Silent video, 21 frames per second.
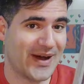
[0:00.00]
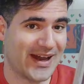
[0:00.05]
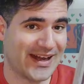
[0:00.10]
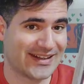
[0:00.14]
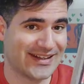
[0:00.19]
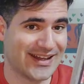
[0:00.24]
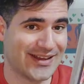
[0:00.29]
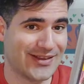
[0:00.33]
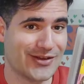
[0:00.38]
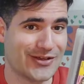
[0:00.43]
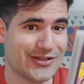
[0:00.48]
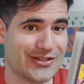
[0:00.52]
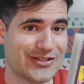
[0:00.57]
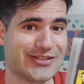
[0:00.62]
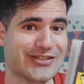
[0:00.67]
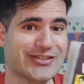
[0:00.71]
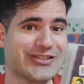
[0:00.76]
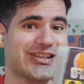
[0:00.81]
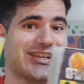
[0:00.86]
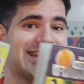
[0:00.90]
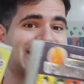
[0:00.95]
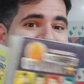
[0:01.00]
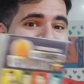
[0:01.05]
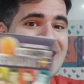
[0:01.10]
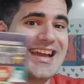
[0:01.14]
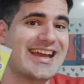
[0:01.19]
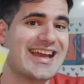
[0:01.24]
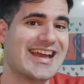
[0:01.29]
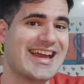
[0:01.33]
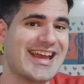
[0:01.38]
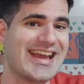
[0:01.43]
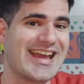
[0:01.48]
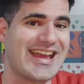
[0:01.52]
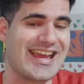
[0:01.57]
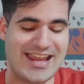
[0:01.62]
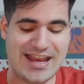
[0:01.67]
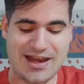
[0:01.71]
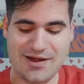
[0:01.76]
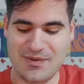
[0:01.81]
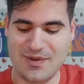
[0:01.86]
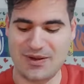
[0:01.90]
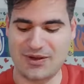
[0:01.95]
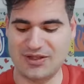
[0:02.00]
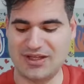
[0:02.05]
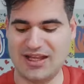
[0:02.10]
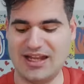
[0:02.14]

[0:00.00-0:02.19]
parte 2 y luego